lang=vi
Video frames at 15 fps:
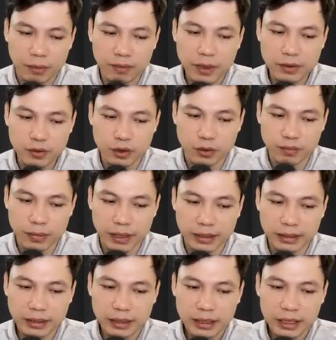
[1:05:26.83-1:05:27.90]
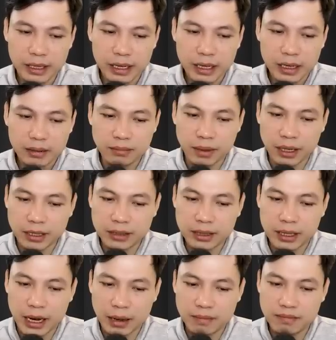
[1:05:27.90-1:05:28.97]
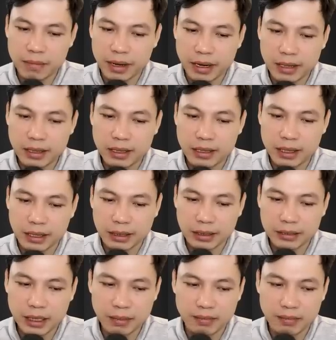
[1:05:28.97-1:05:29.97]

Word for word: Dường như trong đôi mắt già nua của Đại Lãn